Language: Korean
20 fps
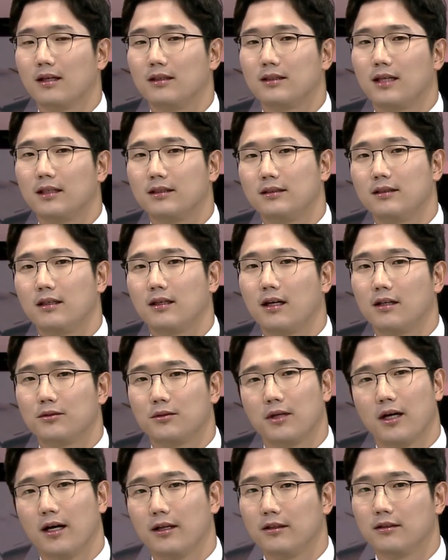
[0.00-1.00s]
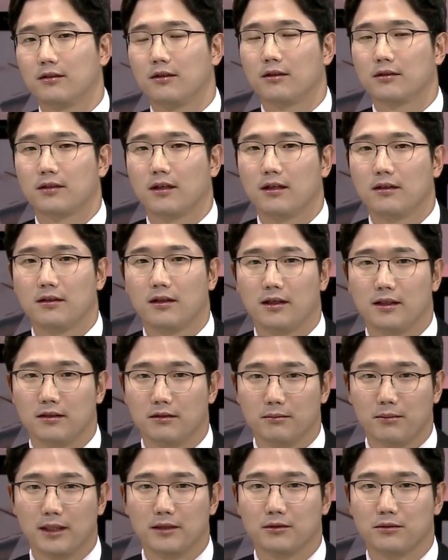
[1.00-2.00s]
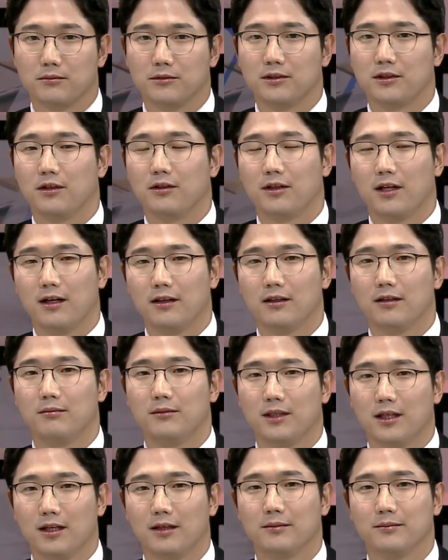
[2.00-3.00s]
자신의 가족이 아니를 걱정하나 이런 반성문은 절대 안 됩니다.